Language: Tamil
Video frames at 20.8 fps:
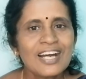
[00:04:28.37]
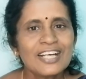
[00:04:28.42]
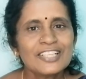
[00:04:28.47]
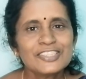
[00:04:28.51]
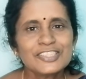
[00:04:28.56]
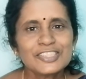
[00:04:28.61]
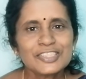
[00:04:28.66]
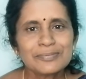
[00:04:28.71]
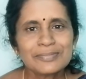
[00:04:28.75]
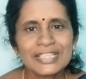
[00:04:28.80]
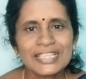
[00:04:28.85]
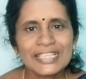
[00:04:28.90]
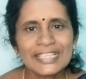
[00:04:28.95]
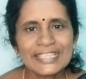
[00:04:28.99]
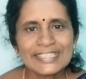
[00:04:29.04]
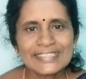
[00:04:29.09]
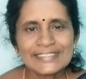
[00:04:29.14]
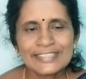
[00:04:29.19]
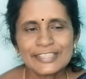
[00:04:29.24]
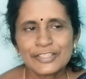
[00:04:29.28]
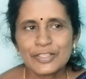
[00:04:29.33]
அஞ்சுகம் கிளி
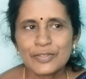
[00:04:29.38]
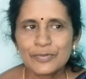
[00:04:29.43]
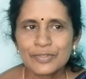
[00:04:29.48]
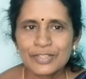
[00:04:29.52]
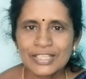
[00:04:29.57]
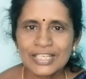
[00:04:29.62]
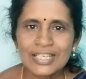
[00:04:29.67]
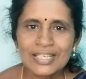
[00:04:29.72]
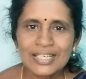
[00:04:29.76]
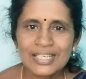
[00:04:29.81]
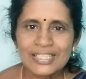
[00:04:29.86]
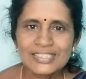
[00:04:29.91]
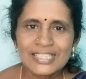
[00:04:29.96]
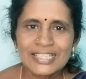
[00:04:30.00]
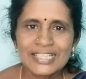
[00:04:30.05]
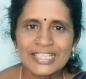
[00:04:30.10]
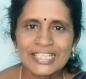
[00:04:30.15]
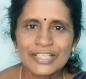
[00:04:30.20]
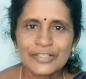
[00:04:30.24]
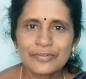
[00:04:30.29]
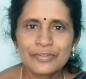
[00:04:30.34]
என்ன செய்யணும் ஒரு நாள் ராஜா
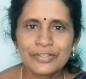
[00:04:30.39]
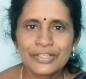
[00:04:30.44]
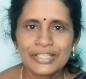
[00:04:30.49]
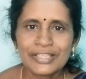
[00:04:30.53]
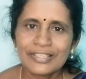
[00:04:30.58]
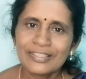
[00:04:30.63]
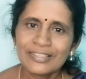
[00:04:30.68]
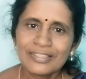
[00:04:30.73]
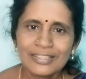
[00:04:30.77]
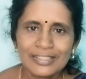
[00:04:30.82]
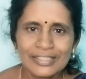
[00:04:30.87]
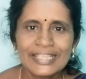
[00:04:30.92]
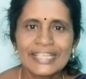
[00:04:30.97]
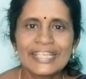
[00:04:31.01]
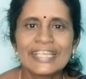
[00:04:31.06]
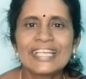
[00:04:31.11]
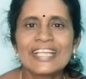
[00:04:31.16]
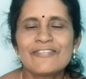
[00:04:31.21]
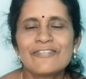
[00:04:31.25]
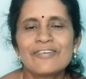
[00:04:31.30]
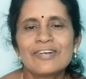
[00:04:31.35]
கிளியை கூட்டிட்டு
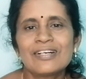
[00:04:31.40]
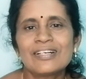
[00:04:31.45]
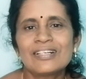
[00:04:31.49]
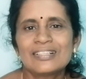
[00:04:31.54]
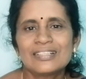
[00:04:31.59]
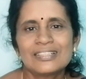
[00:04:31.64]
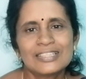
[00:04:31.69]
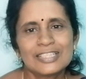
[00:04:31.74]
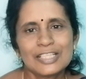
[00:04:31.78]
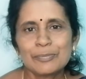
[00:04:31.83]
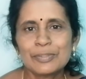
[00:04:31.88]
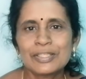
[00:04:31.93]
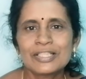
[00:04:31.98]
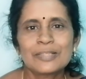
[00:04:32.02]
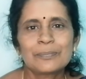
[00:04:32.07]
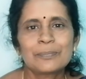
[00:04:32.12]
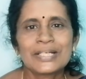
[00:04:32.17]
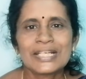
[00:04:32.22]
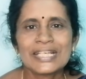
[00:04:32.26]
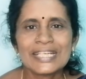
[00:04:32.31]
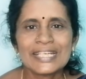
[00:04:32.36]
நீ வா நம்ம
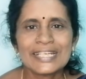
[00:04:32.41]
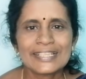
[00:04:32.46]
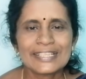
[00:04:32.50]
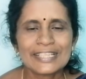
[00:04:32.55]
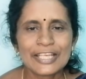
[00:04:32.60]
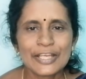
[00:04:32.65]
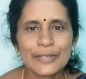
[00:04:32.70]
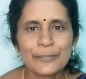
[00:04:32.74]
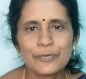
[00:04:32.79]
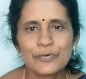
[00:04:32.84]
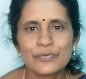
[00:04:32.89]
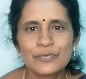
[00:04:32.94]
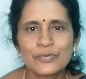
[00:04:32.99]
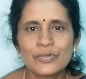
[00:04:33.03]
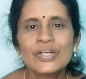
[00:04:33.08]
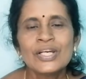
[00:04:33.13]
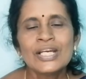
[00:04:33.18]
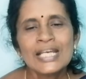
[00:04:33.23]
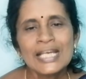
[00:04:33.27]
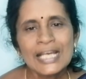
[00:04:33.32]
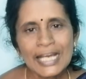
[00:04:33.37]
அந்த பழைய இடத்துக்கே போவோம்
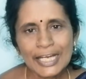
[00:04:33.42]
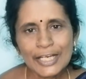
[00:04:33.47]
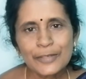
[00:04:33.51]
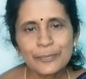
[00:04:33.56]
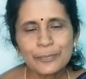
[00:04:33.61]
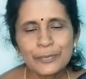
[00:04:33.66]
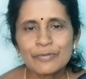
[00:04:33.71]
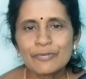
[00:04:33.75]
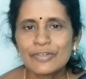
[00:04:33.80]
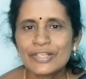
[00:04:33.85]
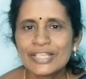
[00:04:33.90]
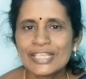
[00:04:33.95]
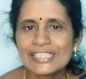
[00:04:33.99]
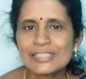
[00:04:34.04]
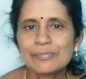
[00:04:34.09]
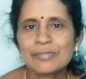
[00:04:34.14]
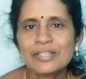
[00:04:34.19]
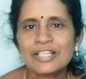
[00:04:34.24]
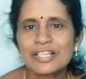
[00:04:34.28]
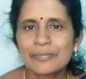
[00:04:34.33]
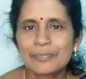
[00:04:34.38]
அங்க போய் என்னோட
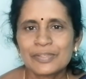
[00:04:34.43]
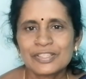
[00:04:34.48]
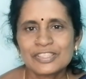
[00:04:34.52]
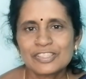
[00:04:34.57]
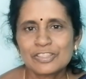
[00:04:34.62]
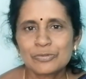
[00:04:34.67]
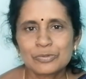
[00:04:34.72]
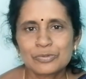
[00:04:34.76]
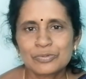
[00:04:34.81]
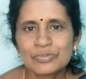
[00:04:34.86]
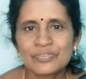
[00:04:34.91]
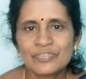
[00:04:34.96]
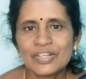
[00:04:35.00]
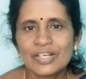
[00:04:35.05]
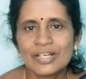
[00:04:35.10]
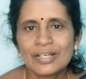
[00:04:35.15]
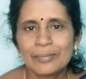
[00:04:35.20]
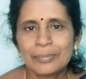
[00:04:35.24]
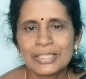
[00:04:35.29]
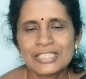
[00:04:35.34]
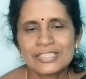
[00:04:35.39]
எஜமானரை பார்த்துட்டு வருவோம் வா
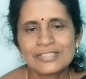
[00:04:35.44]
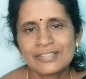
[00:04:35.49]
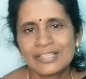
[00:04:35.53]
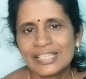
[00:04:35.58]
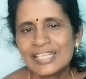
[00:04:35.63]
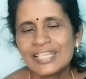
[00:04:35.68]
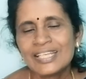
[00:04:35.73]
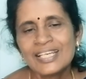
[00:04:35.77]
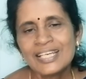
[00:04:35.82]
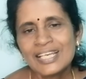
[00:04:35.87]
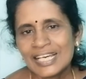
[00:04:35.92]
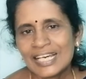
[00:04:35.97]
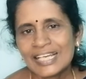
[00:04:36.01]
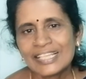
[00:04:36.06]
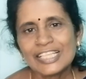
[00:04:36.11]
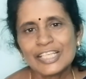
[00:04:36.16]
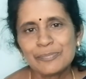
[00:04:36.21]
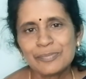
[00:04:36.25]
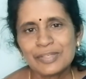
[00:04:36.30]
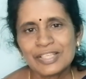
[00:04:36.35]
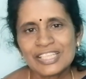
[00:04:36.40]
அப்படின்னு சொல்லி
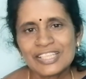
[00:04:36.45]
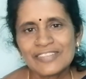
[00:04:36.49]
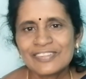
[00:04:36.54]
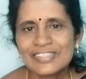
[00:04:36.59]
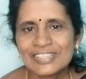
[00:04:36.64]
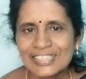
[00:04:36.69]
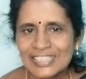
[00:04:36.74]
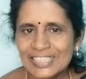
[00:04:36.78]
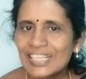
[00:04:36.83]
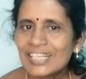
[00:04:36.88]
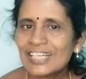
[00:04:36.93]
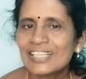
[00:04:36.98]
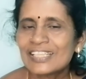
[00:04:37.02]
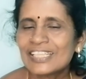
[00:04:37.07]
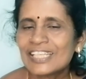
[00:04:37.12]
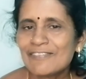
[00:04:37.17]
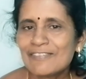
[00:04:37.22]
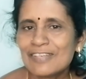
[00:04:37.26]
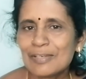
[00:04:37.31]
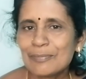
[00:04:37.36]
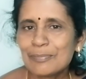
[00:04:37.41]
அதே மாதிரி வந்து
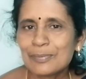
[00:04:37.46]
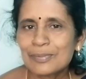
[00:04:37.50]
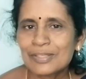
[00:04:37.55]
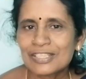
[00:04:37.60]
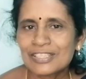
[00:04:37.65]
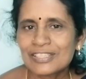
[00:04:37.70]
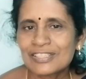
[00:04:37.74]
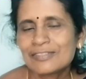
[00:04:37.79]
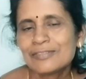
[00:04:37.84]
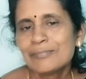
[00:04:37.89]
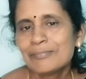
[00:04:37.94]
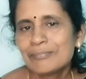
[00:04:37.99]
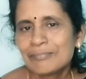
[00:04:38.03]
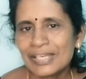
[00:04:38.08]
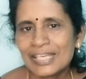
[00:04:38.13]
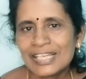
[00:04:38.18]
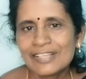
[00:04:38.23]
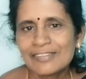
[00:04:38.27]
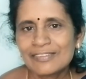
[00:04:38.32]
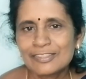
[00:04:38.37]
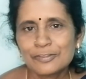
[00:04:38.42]
அதே வேப்ப மரத்துக்கு
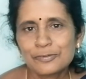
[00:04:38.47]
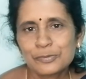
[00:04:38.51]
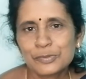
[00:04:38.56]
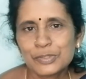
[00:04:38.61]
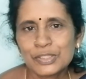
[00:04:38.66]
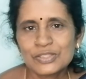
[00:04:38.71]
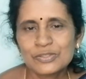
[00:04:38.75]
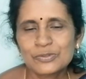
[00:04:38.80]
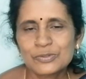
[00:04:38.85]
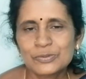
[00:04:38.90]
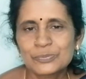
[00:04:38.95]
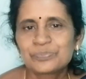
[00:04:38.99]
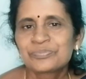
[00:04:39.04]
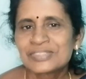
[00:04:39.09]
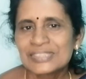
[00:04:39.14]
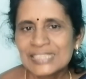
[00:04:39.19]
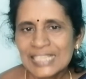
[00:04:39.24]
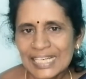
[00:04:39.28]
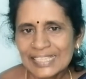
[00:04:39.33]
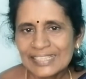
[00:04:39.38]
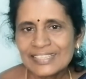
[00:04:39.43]
மேல வந்து உட்காந்துக்கும்
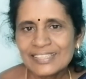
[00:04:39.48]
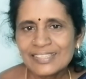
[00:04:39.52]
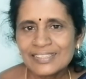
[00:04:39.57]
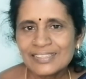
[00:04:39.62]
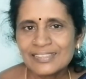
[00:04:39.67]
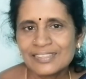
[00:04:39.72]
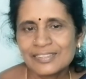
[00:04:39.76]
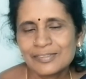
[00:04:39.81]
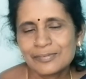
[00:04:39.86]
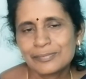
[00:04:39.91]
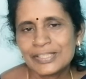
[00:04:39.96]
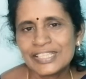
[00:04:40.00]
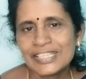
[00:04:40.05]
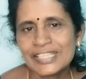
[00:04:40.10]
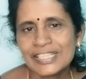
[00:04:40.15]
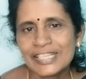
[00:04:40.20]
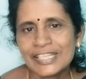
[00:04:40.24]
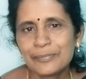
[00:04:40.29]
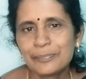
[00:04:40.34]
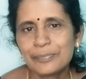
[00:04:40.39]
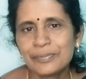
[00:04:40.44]
அந்த
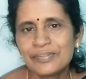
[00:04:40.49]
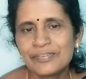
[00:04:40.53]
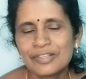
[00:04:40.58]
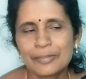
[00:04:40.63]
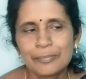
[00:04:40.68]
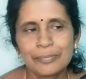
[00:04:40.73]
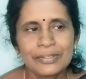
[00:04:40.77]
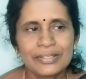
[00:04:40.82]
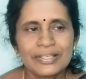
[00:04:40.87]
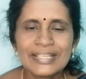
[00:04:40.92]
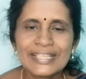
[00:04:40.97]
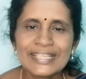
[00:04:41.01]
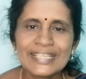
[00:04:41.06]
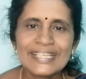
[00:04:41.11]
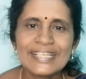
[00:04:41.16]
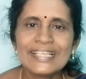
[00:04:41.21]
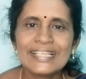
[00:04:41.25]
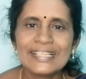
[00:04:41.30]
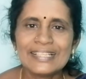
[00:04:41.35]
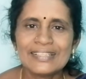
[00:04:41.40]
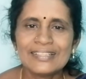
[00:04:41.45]
மனிதர் என்ன பண்ணுவார் அப்படின்னா
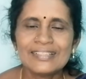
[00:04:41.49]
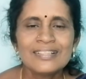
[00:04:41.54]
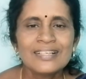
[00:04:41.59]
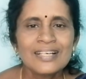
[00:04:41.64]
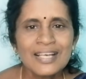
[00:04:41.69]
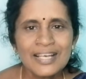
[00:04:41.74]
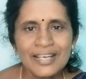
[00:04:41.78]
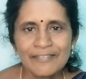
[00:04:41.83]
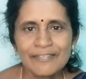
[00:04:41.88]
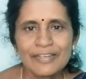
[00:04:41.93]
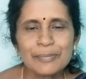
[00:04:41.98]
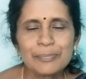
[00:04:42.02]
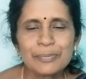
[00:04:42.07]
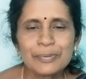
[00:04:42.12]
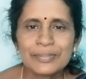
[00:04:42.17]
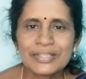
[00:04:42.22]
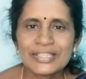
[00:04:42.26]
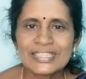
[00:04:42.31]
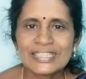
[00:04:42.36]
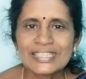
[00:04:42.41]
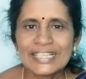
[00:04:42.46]
கீழே வேப்ப
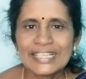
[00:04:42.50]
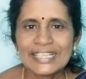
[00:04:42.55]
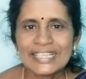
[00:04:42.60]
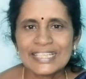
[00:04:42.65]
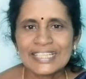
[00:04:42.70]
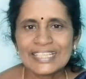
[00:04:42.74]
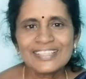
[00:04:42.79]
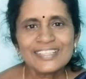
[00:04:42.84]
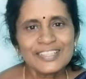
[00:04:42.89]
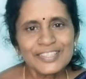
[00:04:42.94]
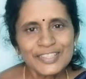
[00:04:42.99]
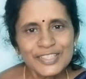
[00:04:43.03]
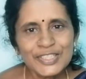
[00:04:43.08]
மரத்துக்கு அடியில